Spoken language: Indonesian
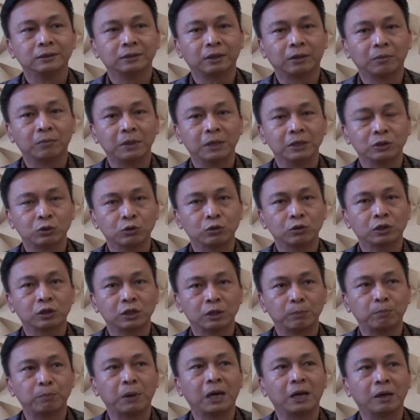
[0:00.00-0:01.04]
termasuk
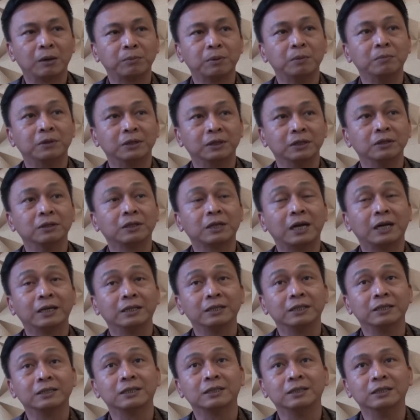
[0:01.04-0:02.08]
kepala
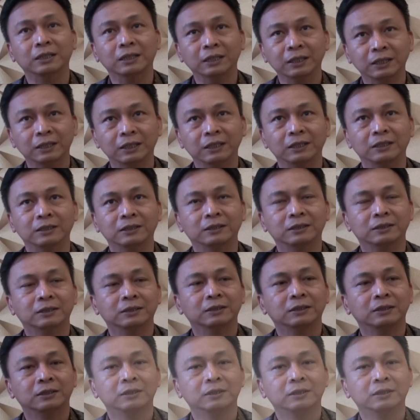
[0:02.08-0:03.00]
pemerintahannya sendiri